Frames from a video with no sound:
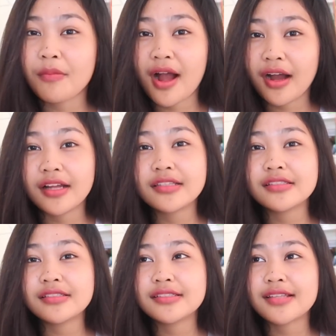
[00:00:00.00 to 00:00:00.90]
banget
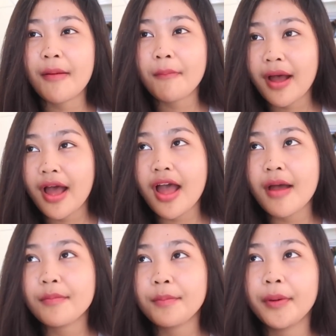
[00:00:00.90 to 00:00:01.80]
sama
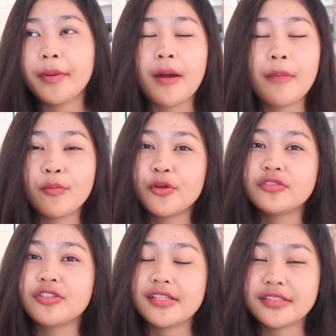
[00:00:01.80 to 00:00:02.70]
beberapa
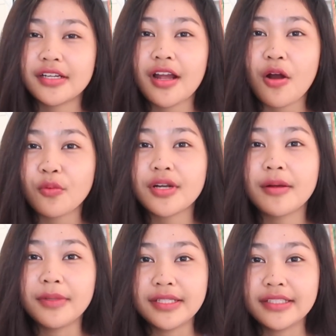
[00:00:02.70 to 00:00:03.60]
moisturizer yang aku
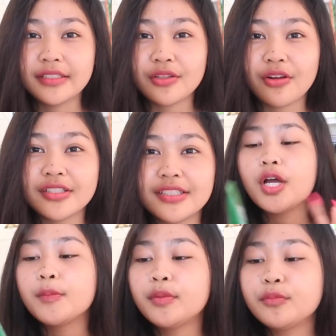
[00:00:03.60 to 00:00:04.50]
udah beli gitu loh.
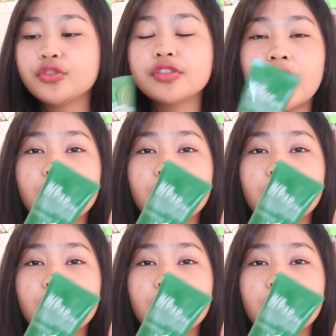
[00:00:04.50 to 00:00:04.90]
Memutuskan